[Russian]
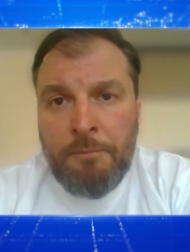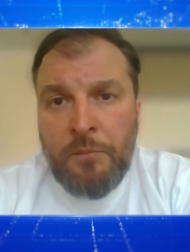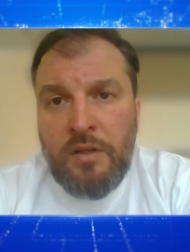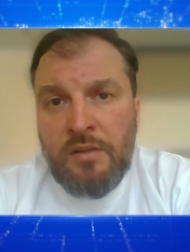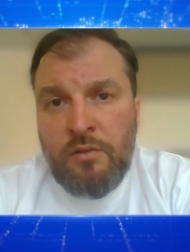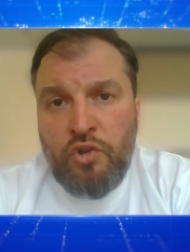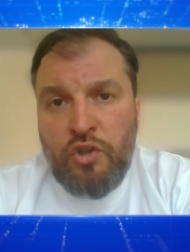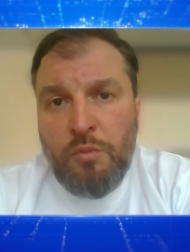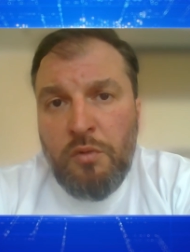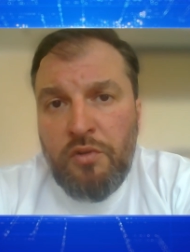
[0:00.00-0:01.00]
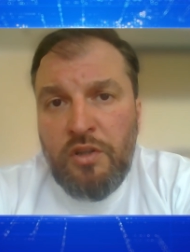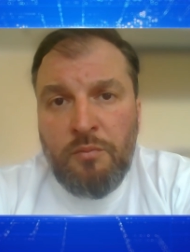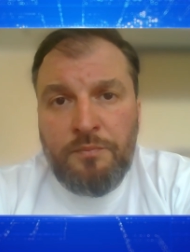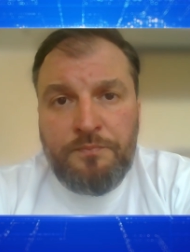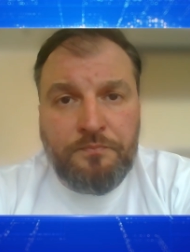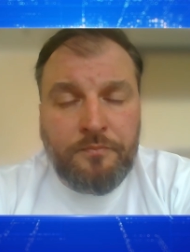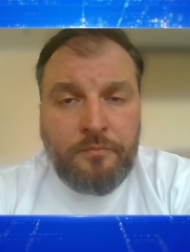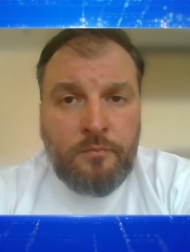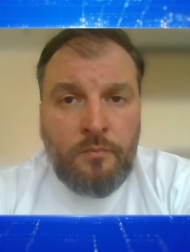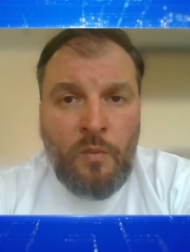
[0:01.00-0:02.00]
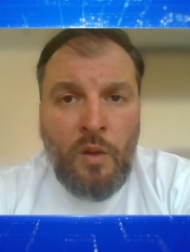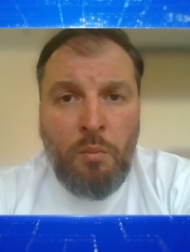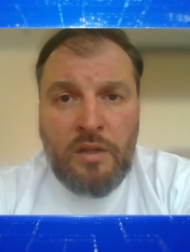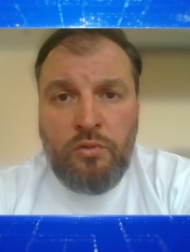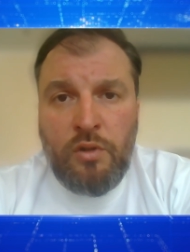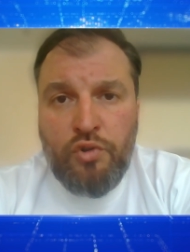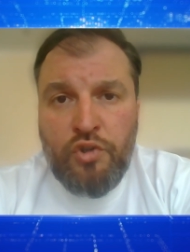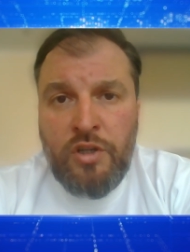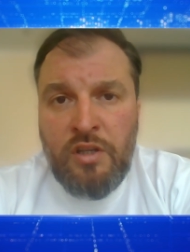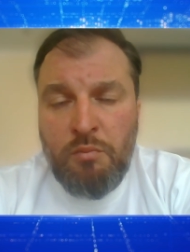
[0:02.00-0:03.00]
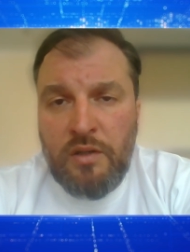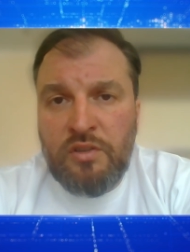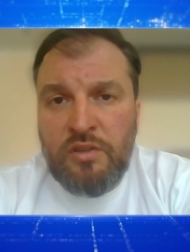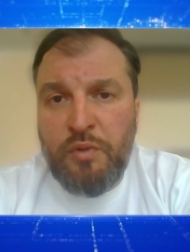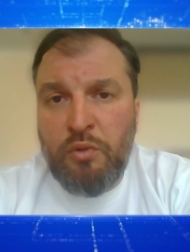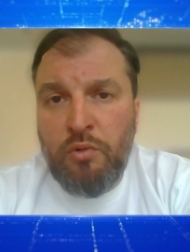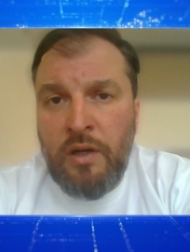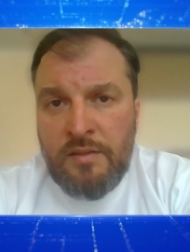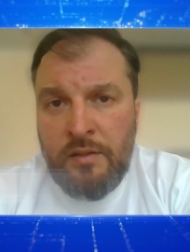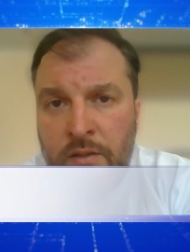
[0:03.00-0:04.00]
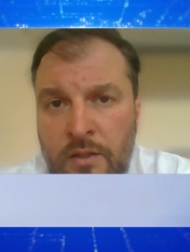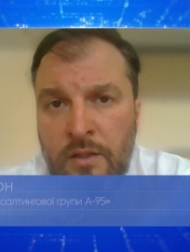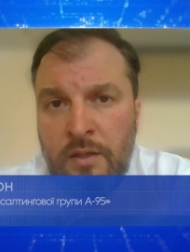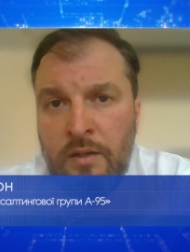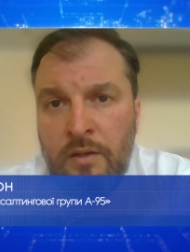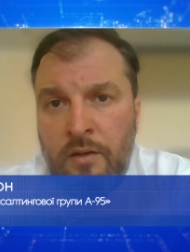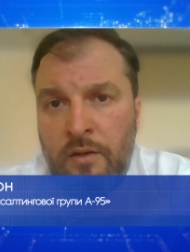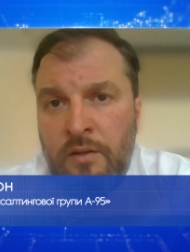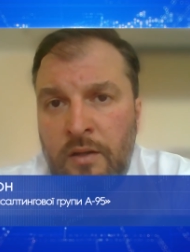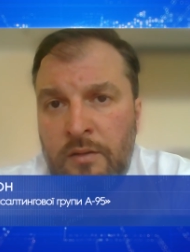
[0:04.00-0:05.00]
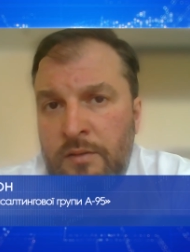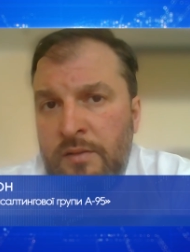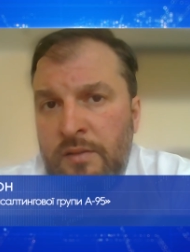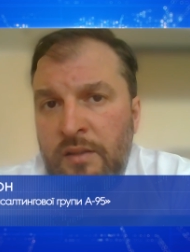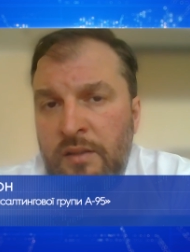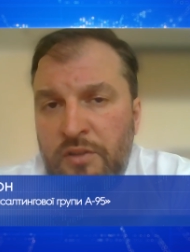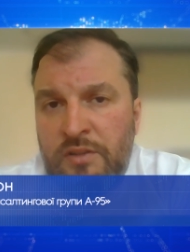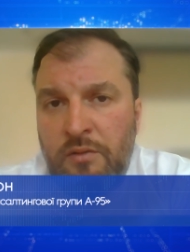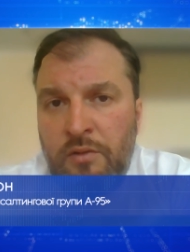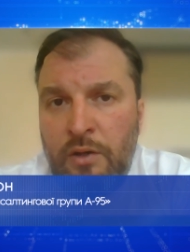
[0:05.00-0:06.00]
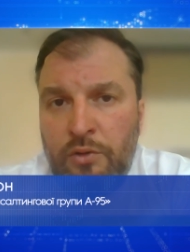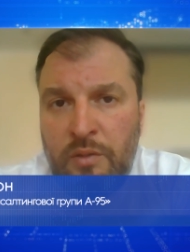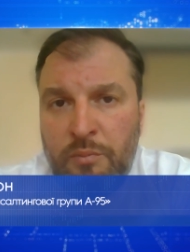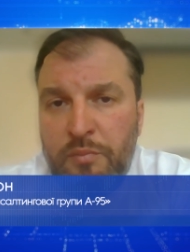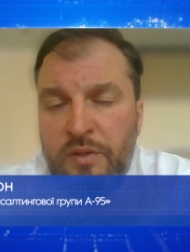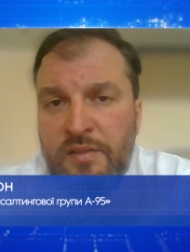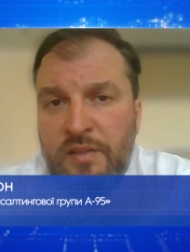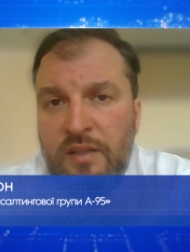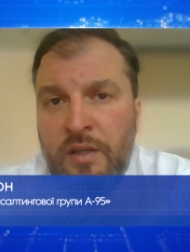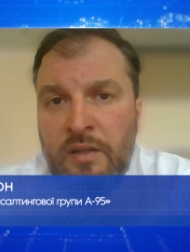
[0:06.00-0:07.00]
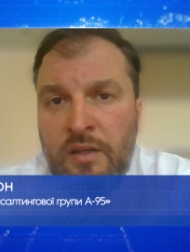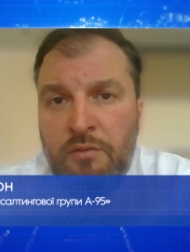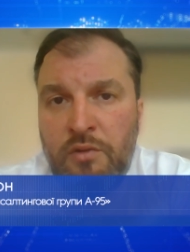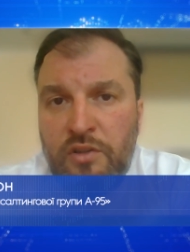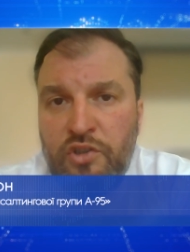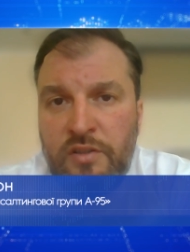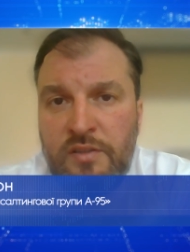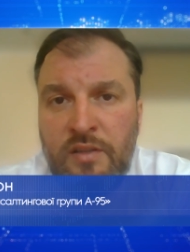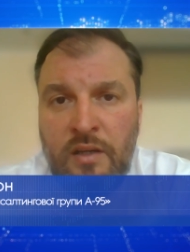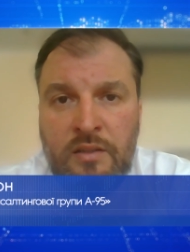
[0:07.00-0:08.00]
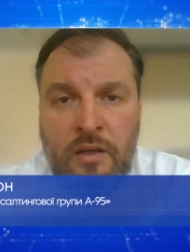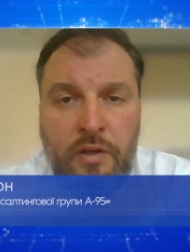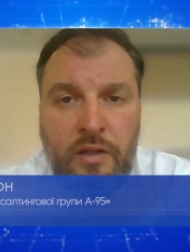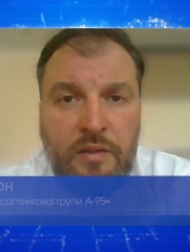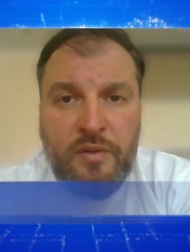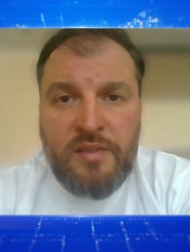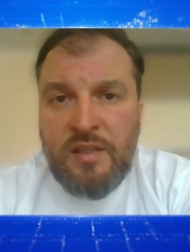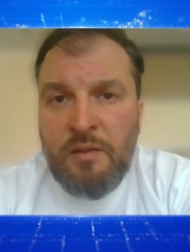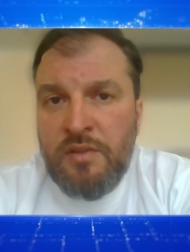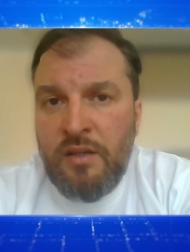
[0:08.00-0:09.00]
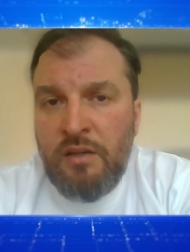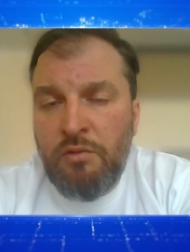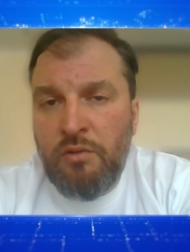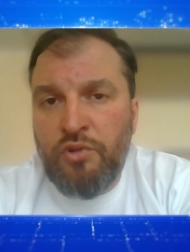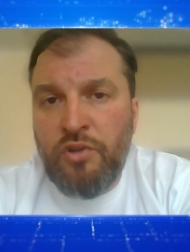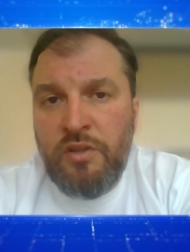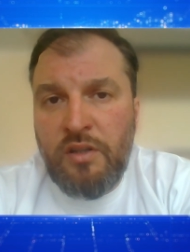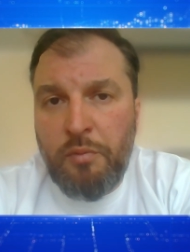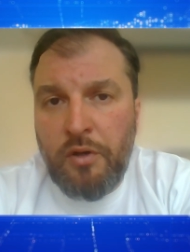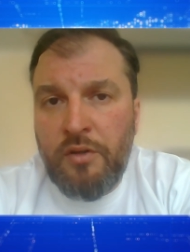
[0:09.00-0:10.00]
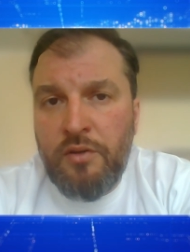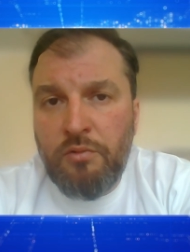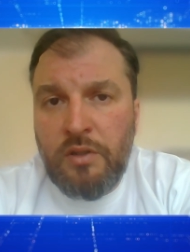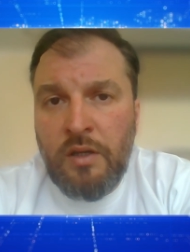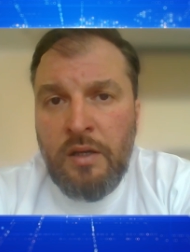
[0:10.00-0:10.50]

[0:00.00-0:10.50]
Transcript: Единственное, что мы видим массу нарушений, массу спекуляций, когда цены выставляют там и 55 гривен, и 60, говорят и по 70 гривен уже где-то продают.